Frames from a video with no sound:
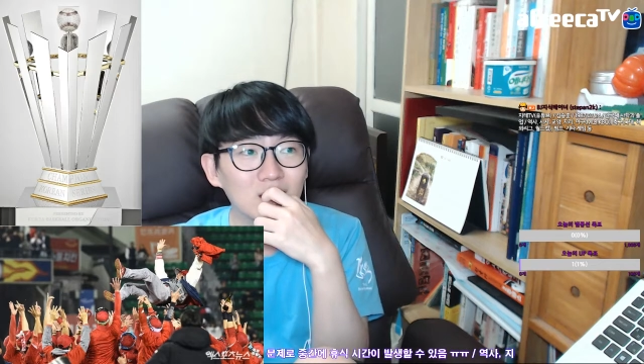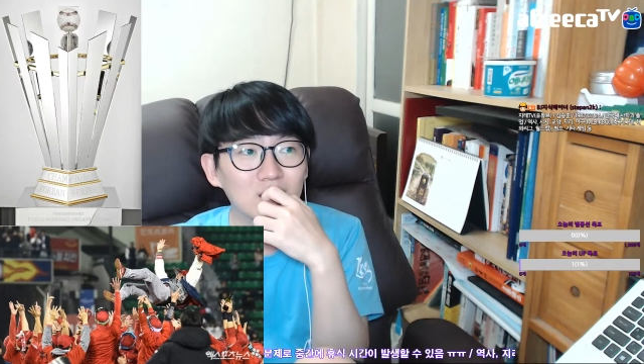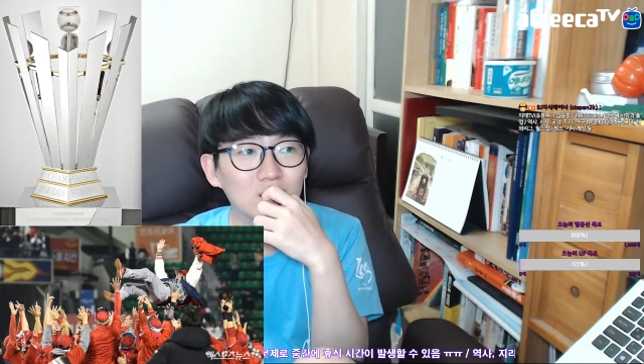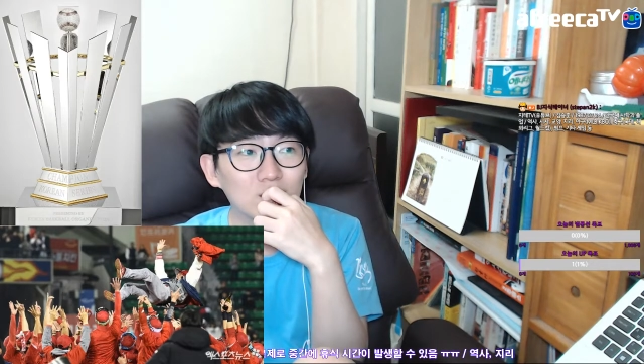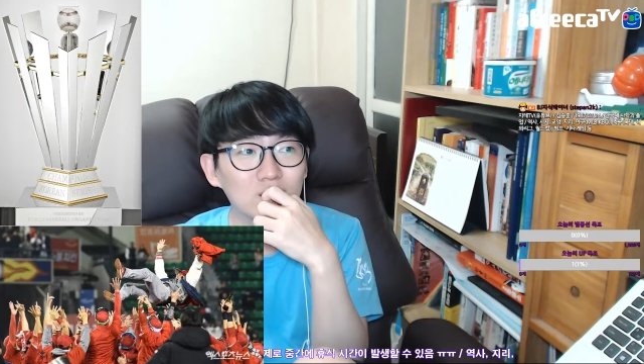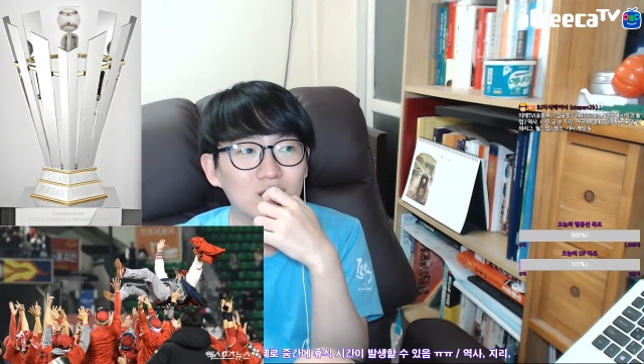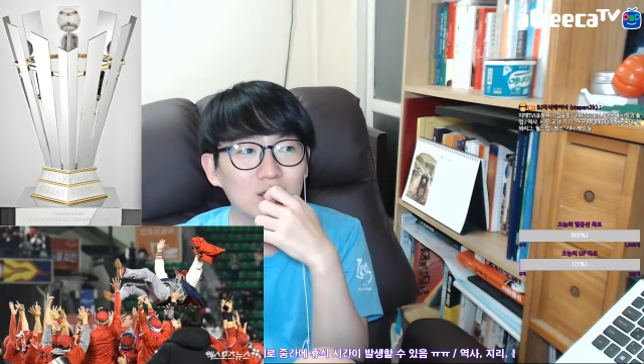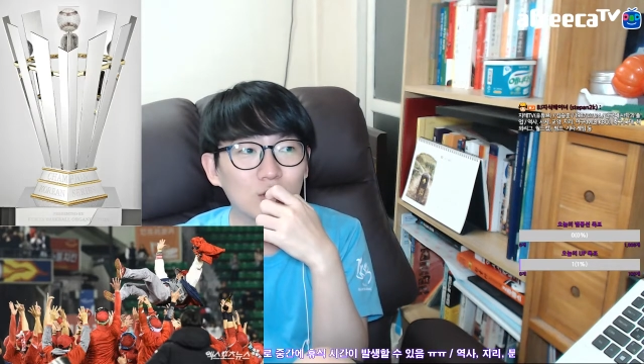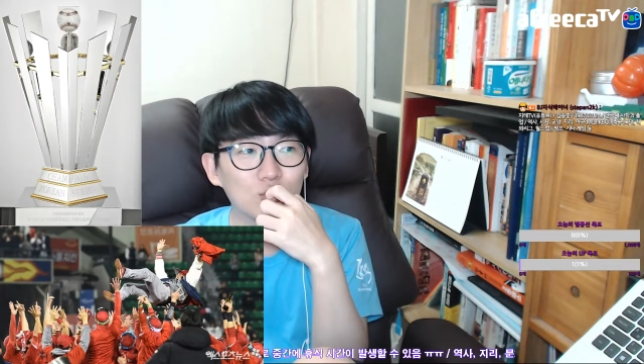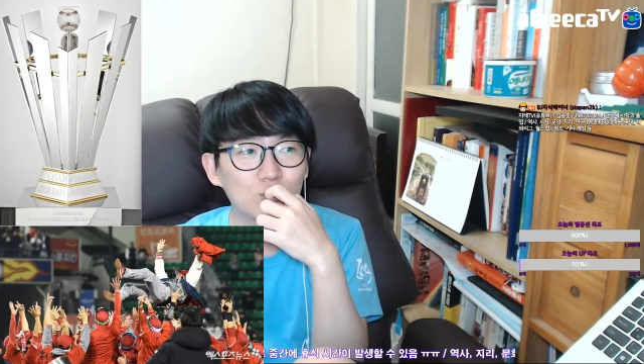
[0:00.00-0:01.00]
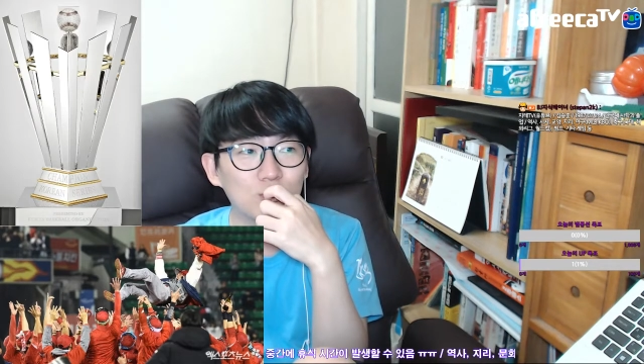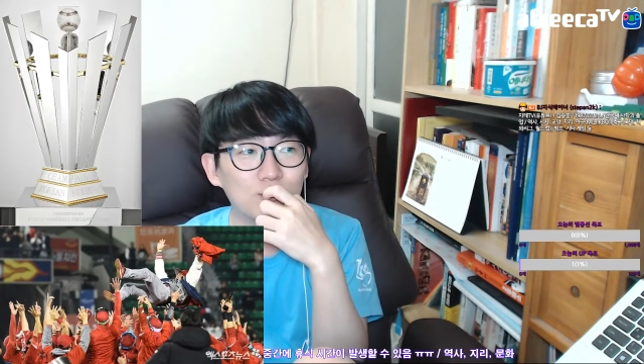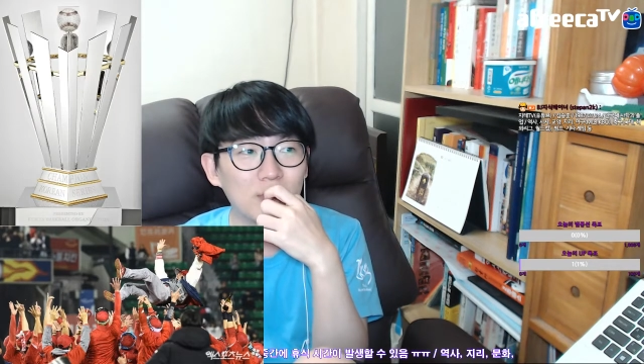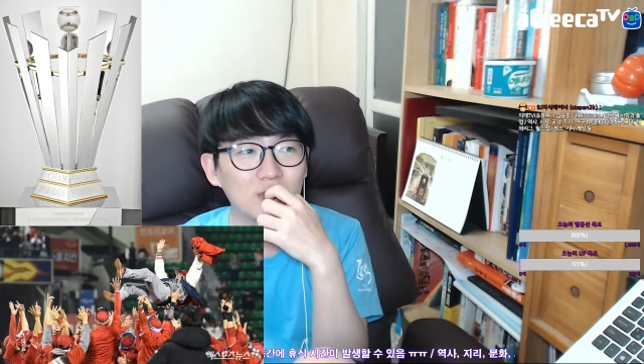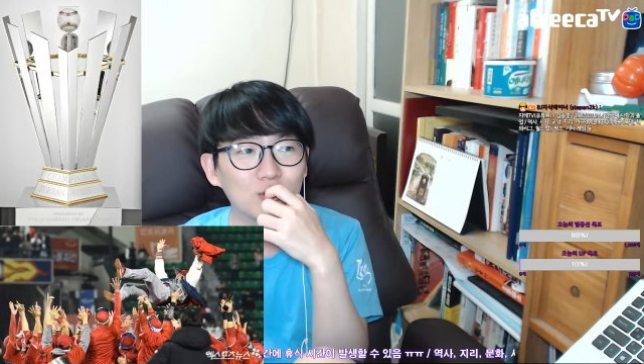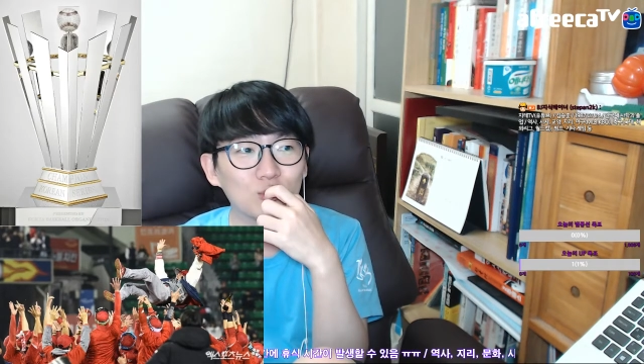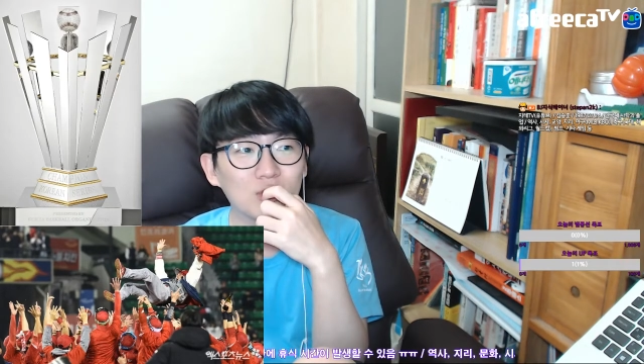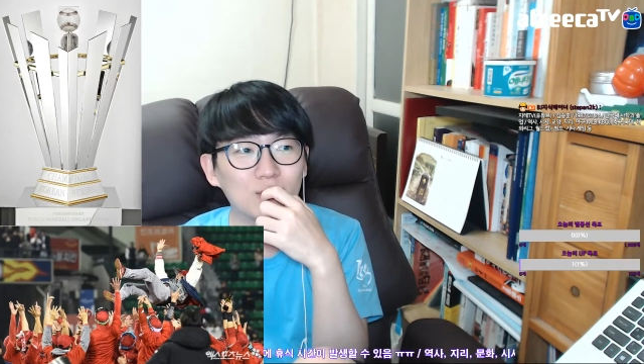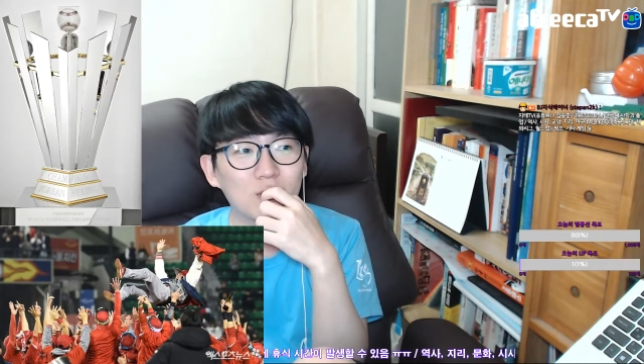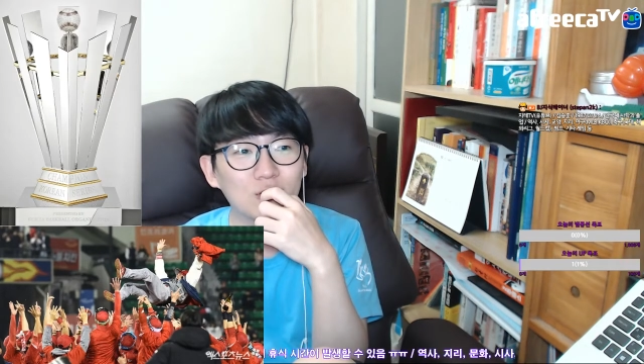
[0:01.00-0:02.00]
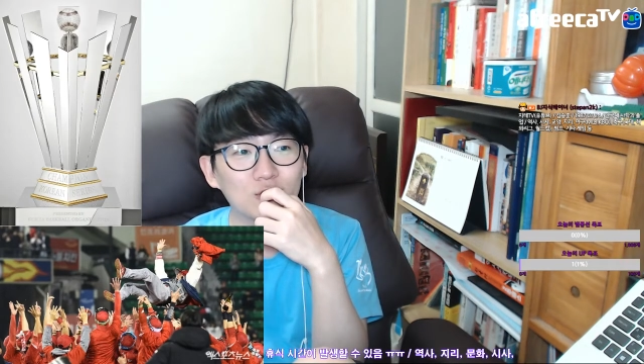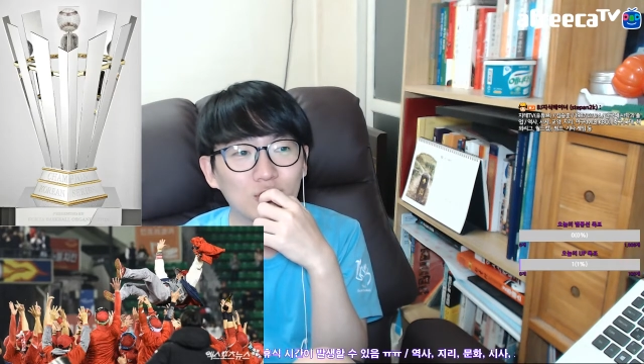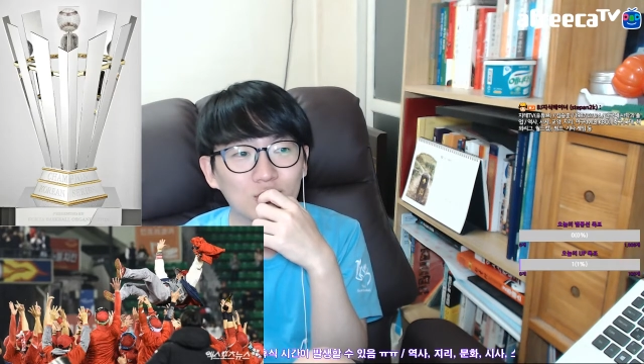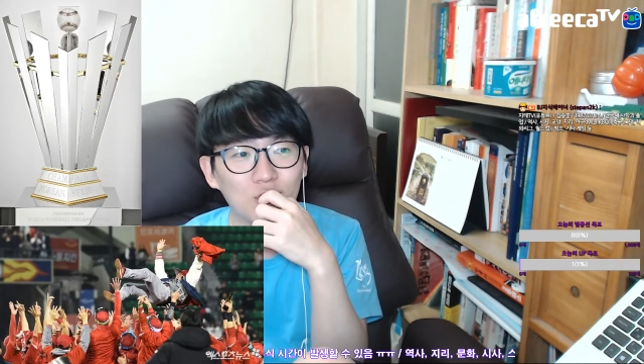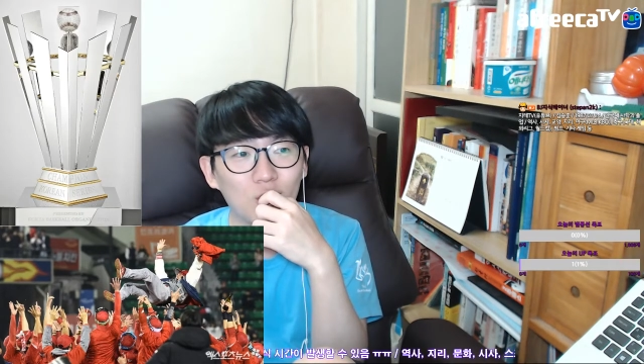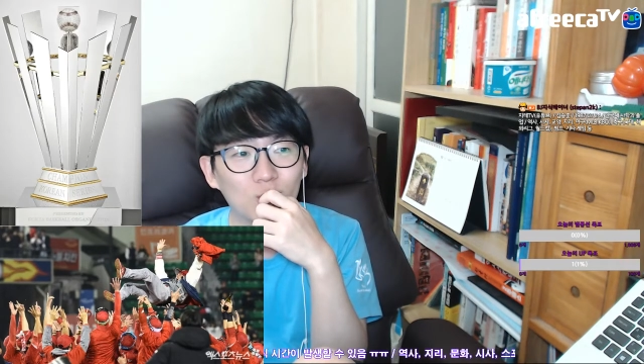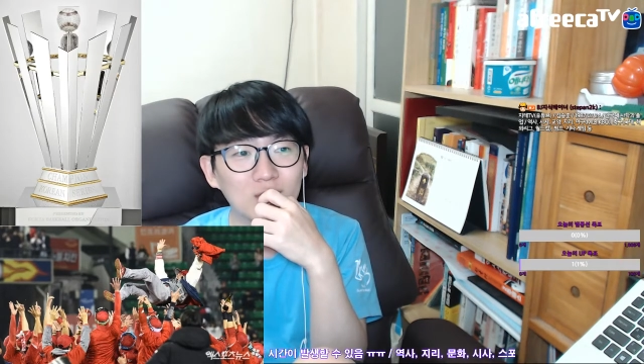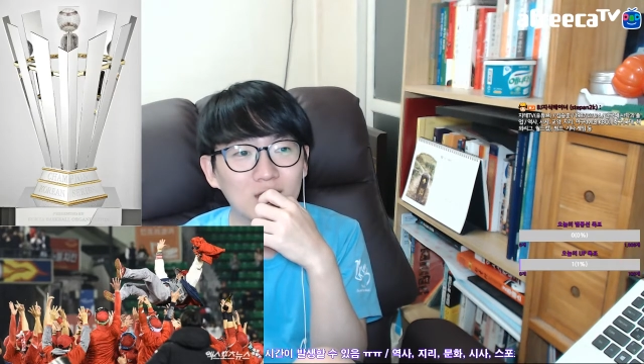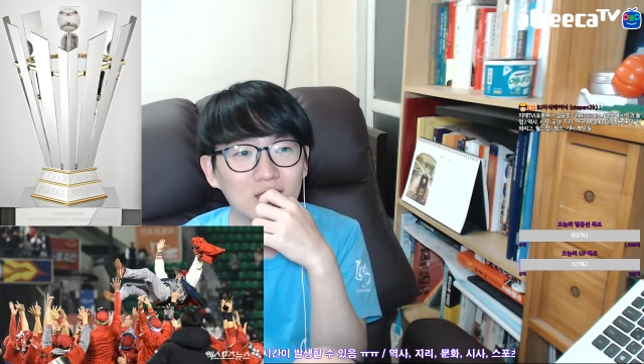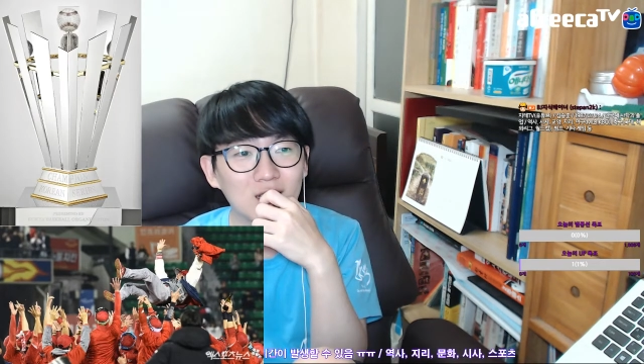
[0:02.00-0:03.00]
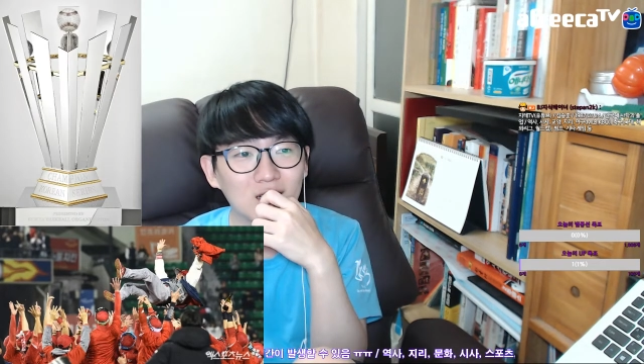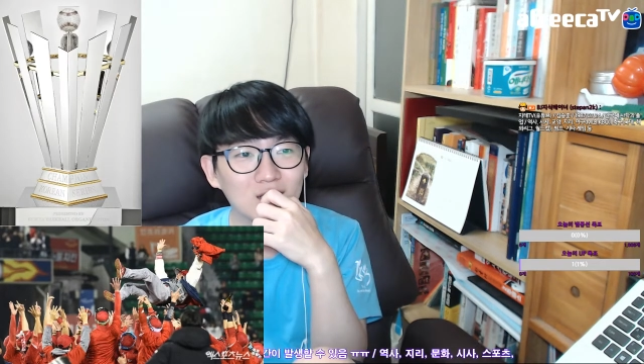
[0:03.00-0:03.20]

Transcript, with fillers: 그리고 이제 결국 불펜에서도 김강윤 선수가 없으니까